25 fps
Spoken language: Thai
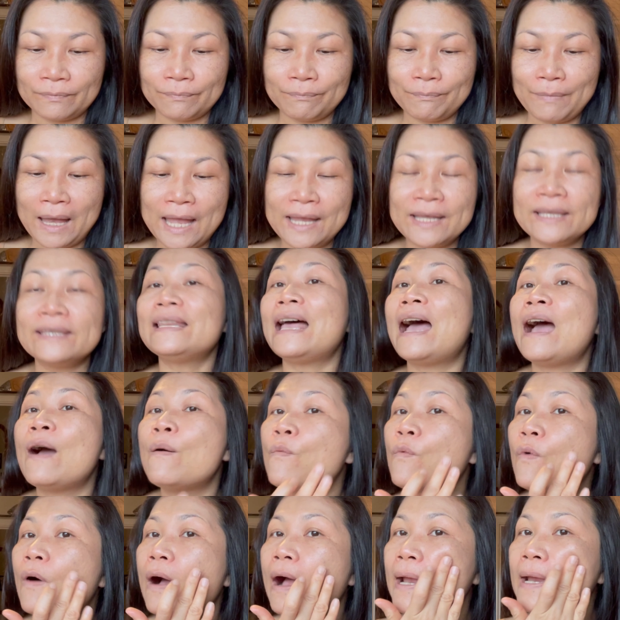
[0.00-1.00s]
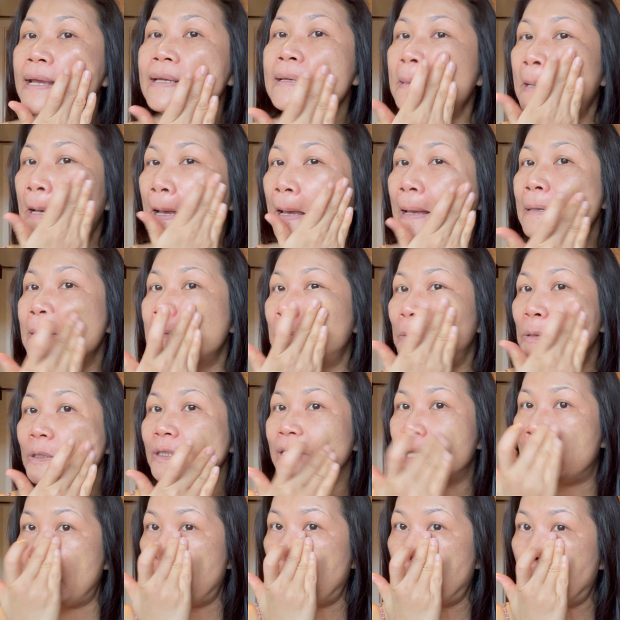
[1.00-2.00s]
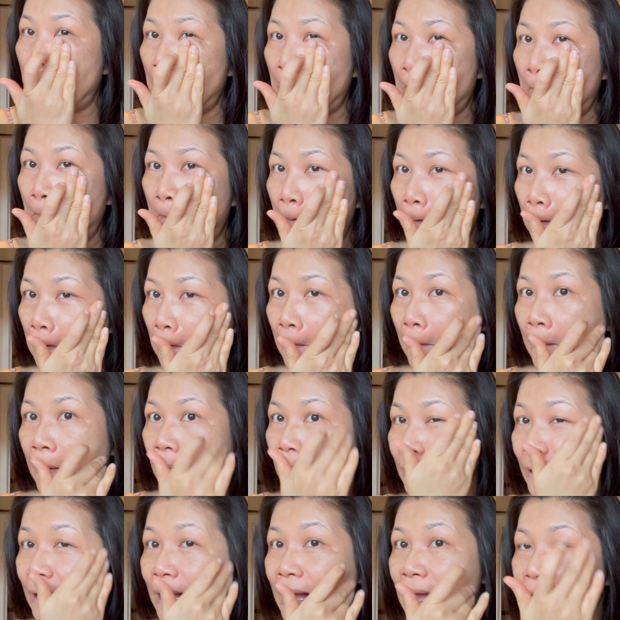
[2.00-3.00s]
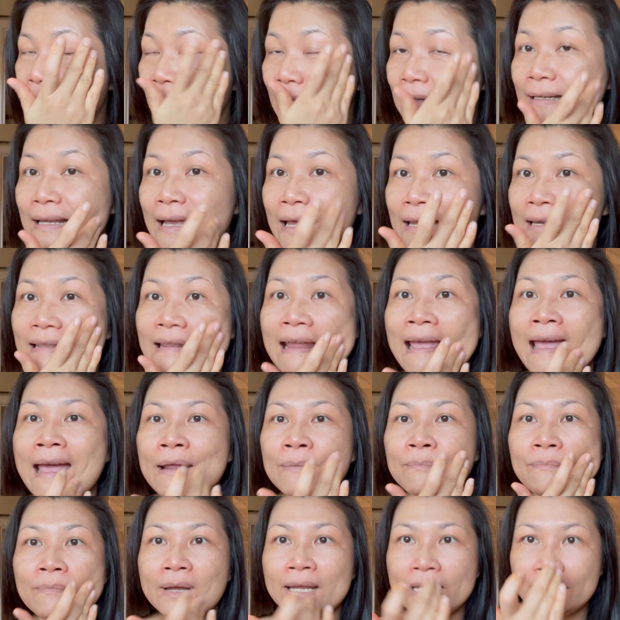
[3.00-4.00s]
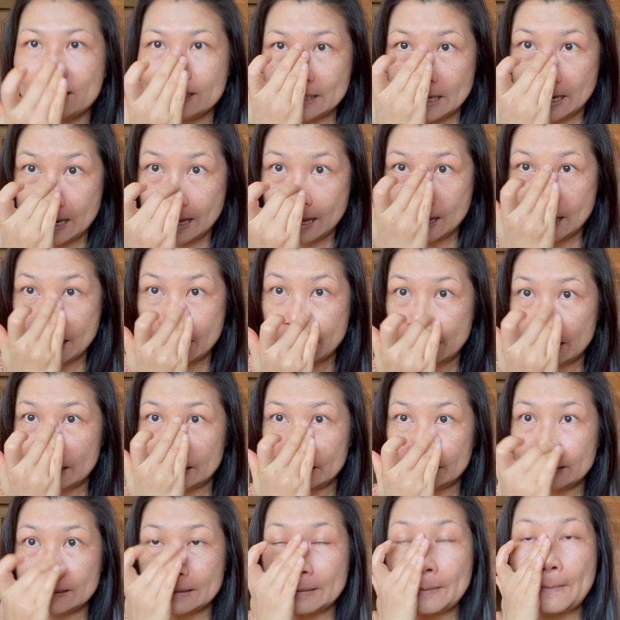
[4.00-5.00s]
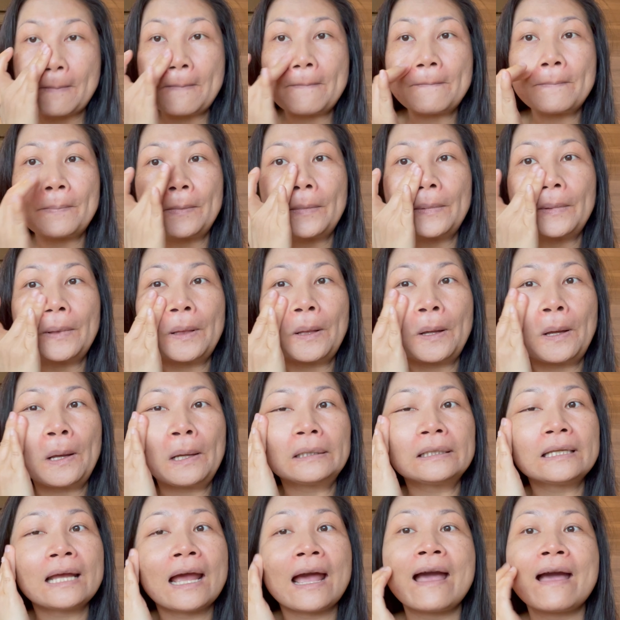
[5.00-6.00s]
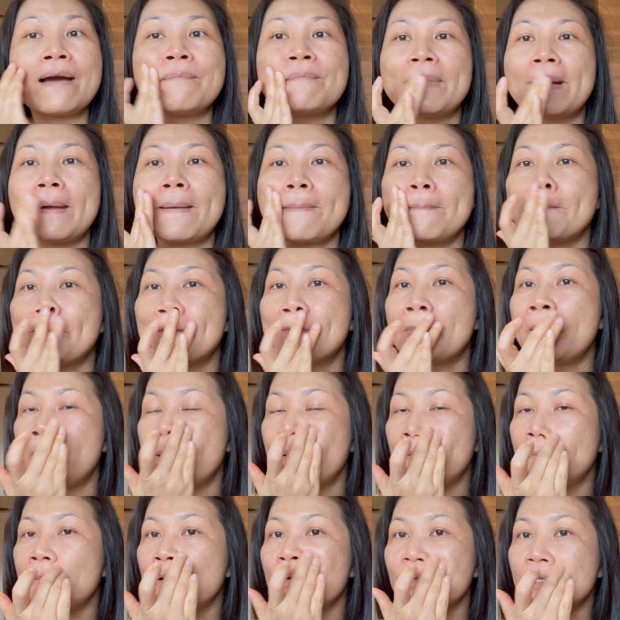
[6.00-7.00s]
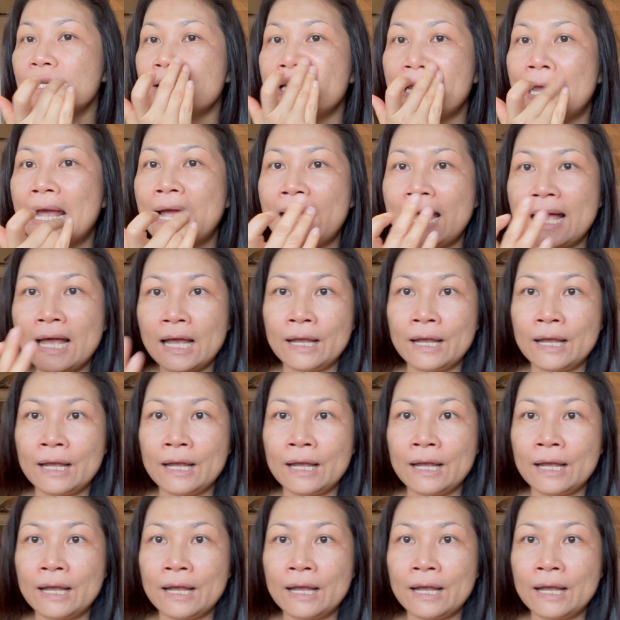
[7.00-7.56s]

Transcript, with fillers: ไปตามวัยนะคะสาวๆขาดกันแดดไม่ได้ก็ทาไปไม่รู้จะทา